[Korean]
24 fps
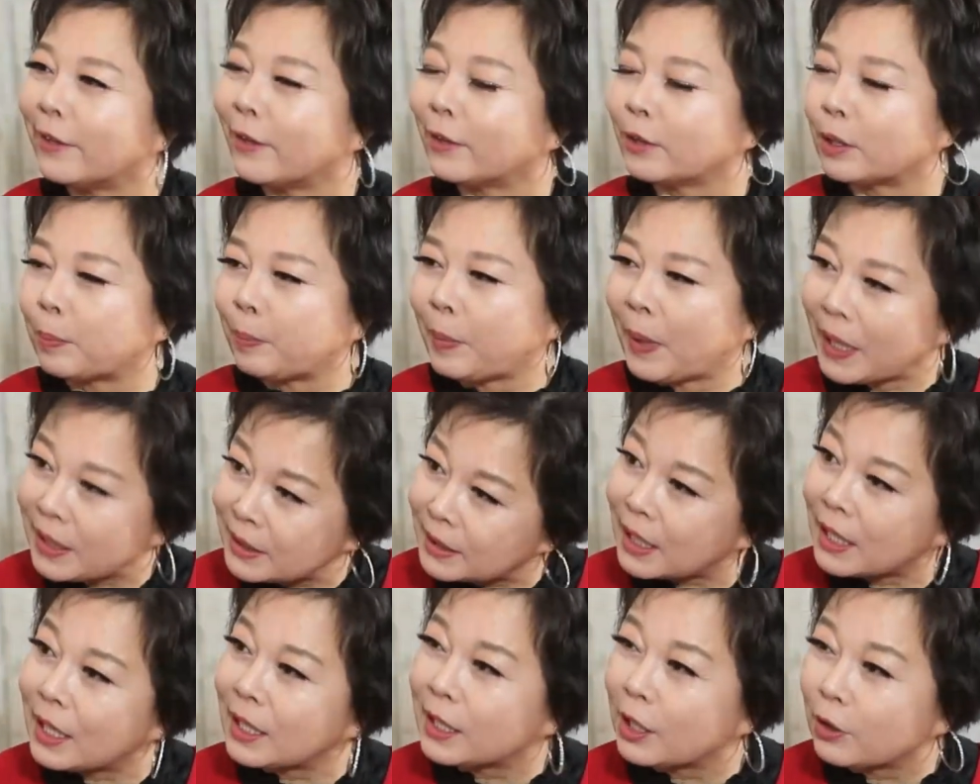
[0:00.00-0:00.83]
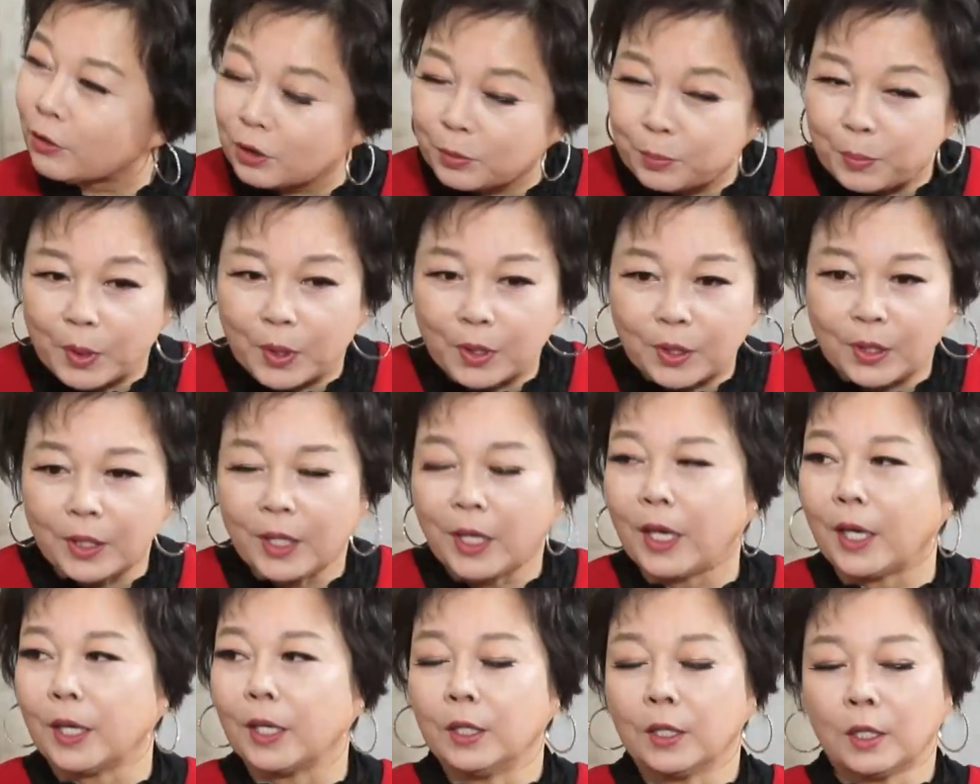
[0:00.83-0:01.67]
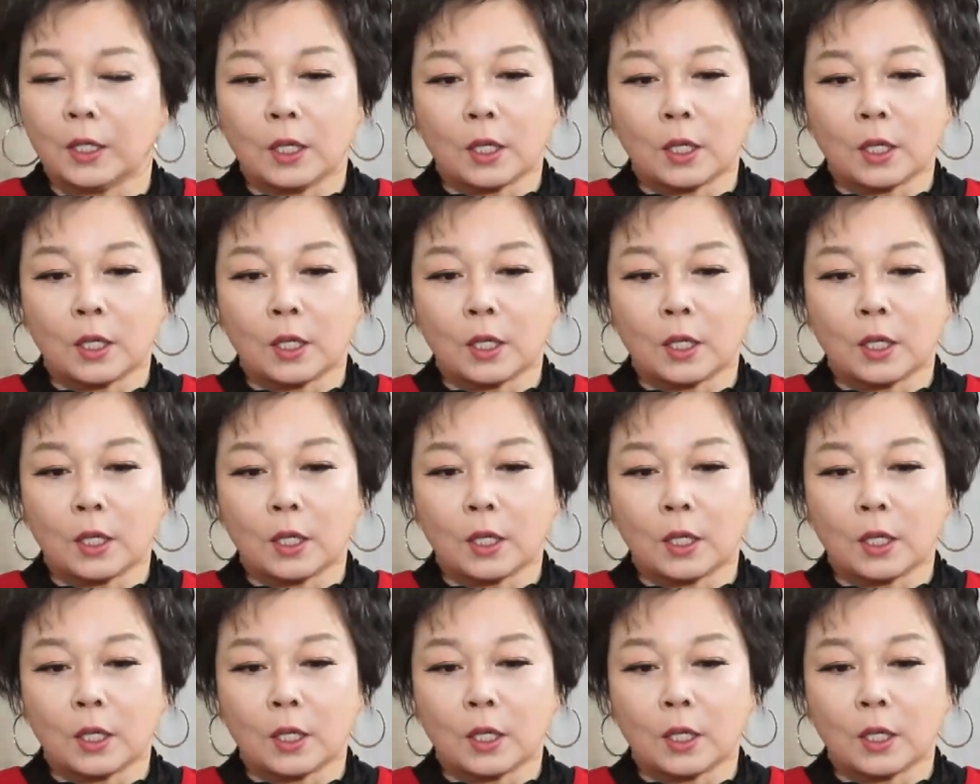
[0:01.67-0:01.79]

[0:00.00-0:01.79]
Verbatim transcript: 그래서 판사가 되고 싶었는데